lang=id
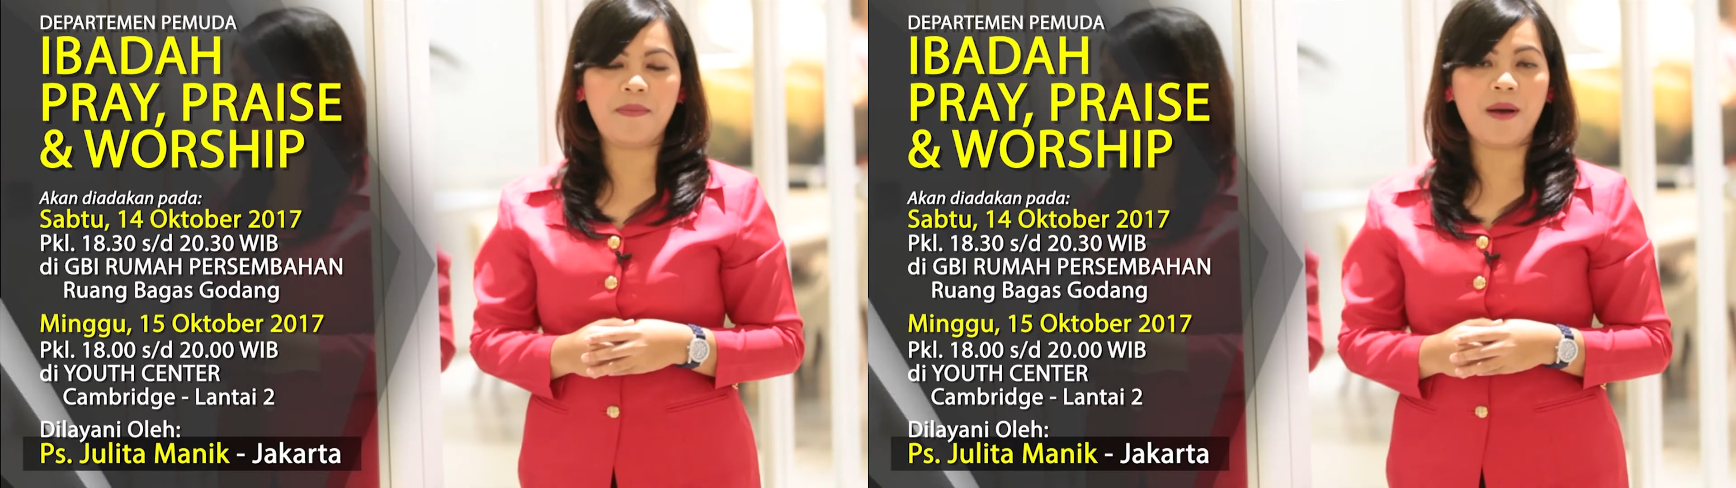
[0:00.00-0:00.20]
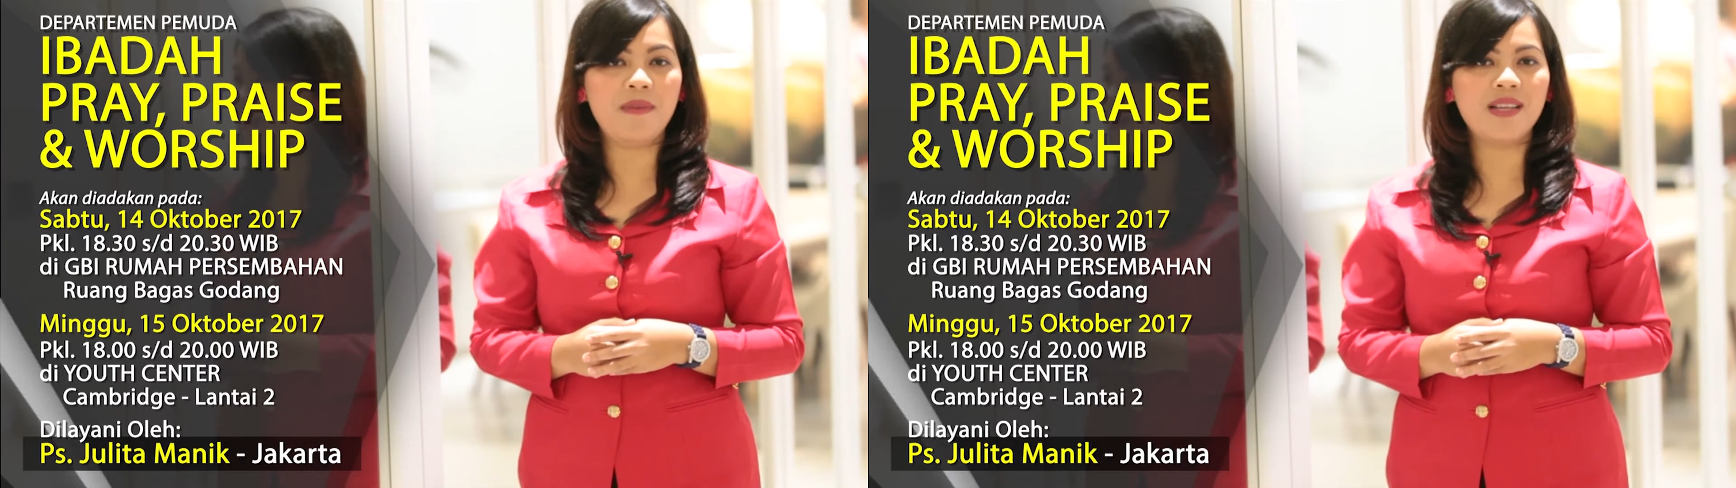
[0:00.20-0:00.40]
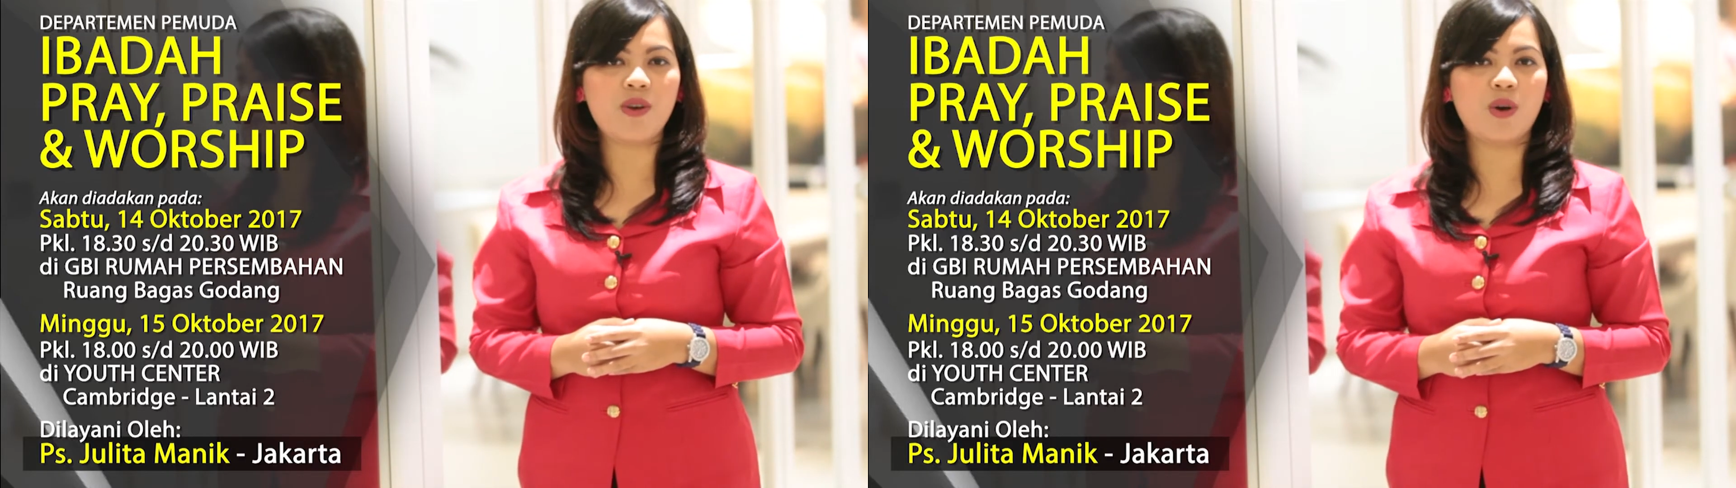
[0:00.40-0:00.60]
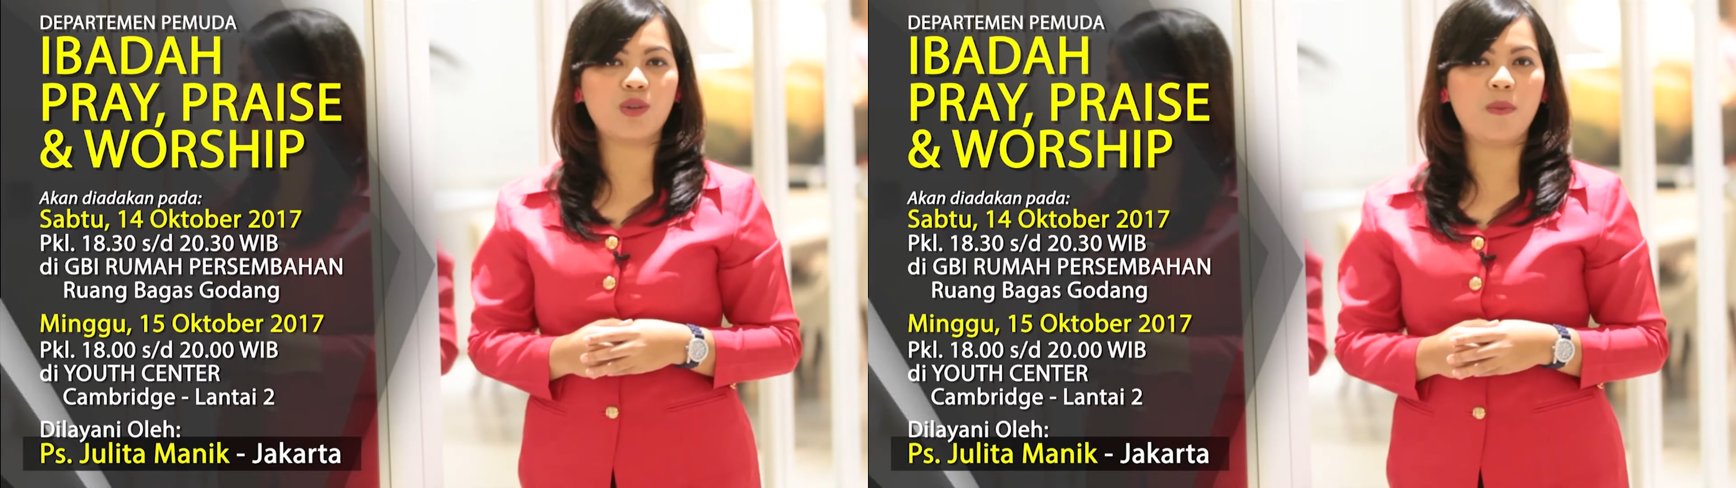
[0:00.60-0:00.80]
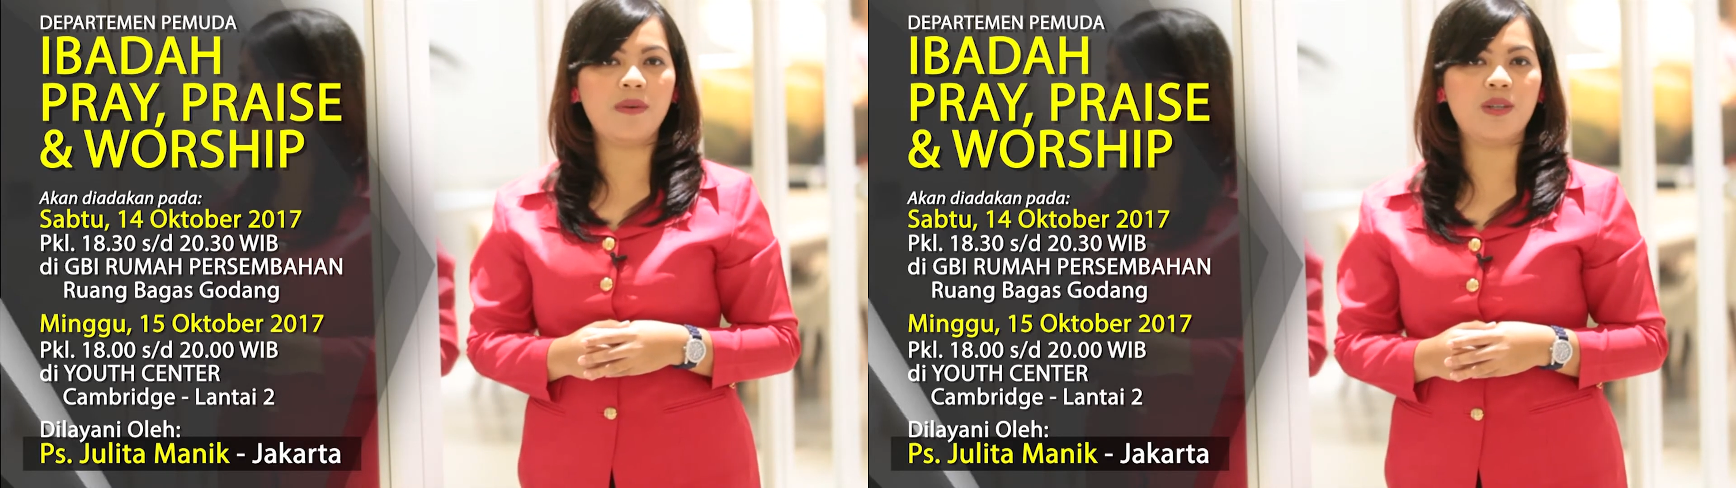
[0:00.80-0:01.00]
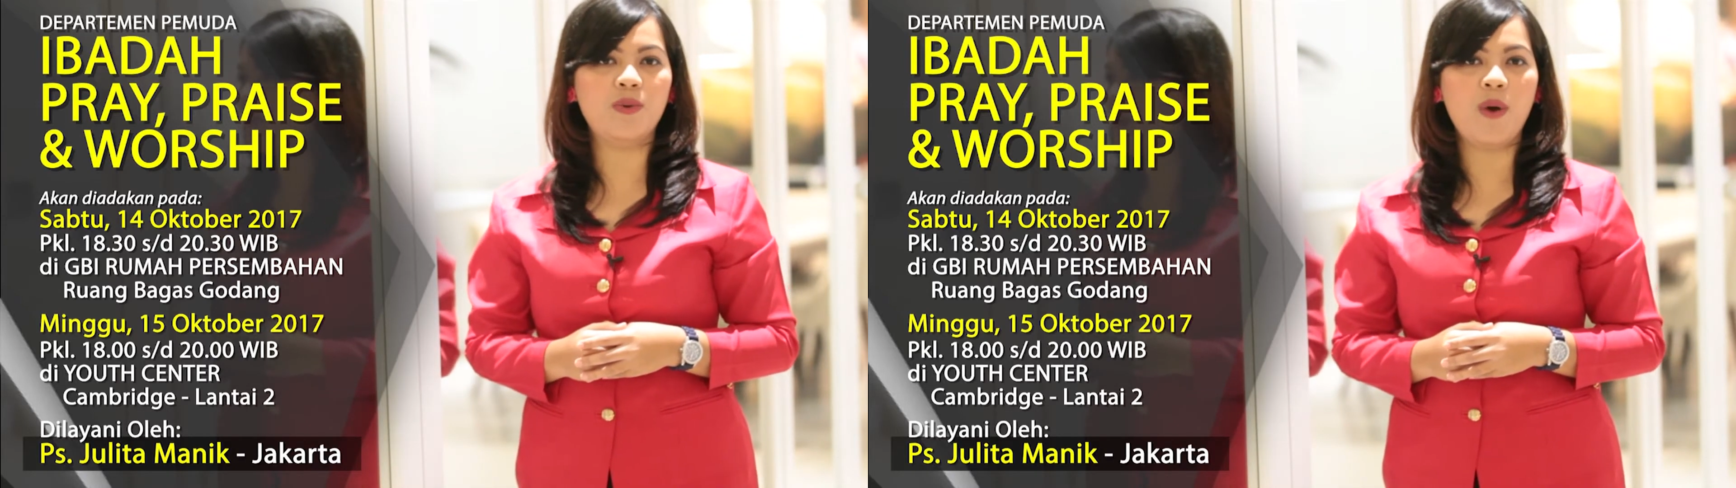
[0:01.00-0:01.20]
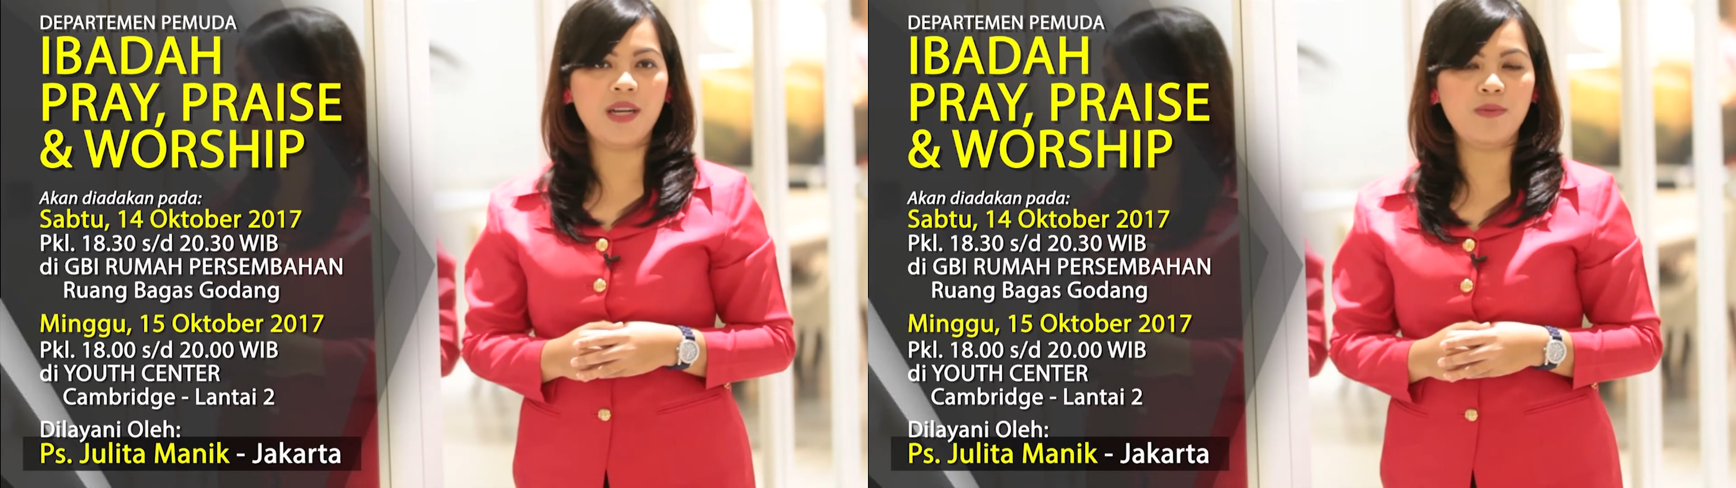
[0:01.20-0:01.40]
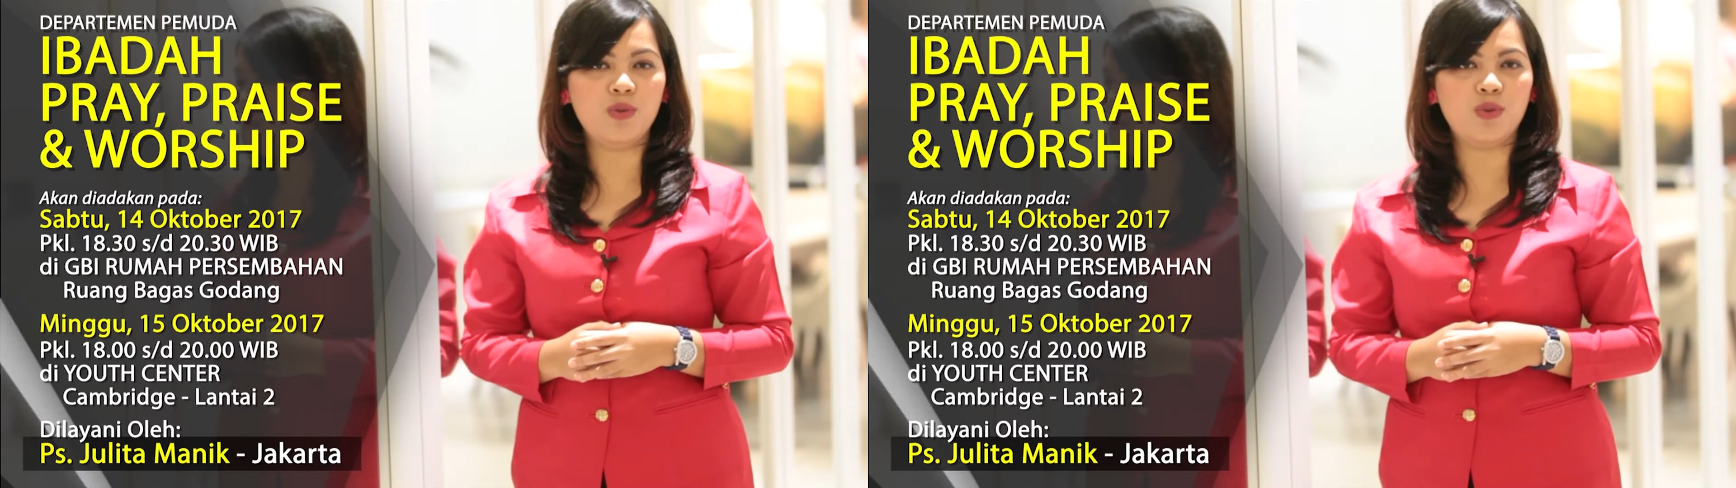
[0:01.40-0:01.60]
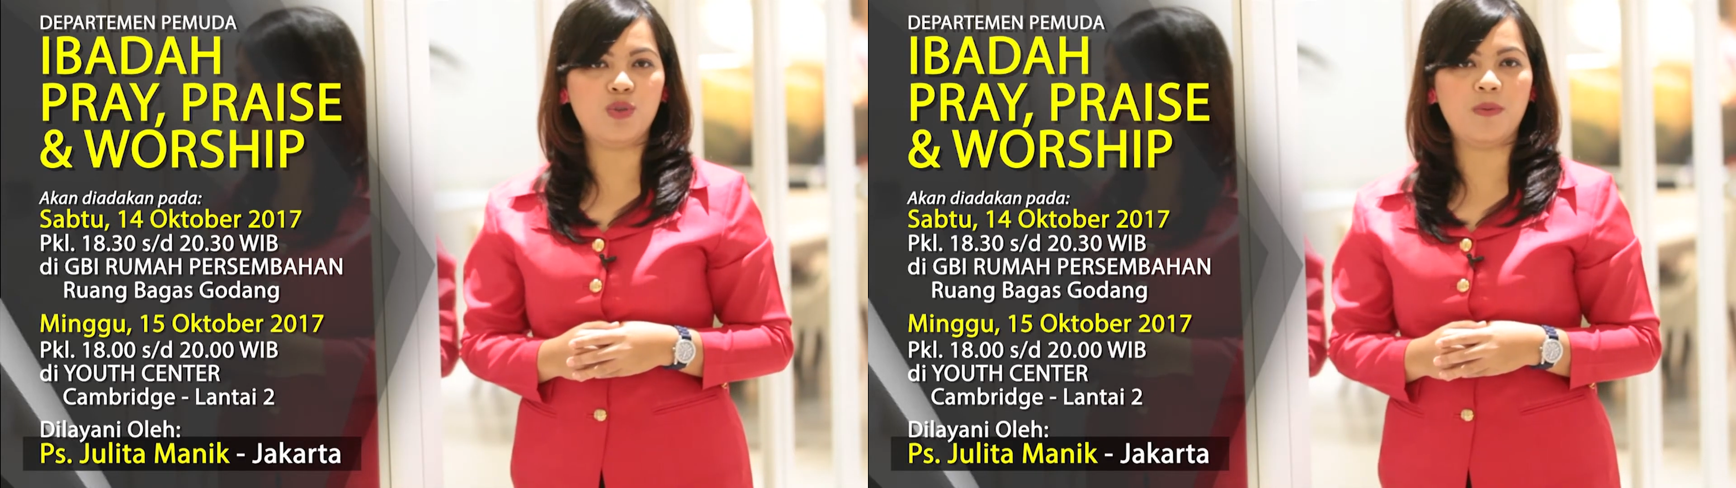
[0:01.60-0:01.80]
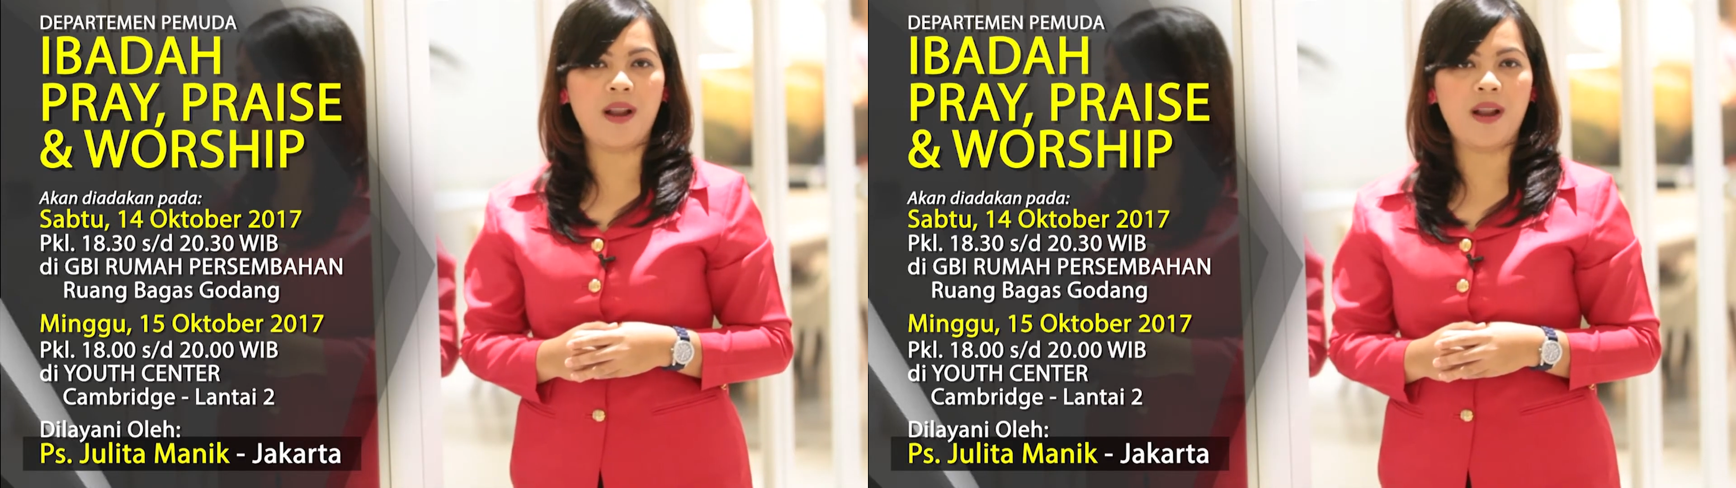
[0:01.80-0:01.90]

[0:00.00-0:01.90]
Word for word: 14 Oktober 2017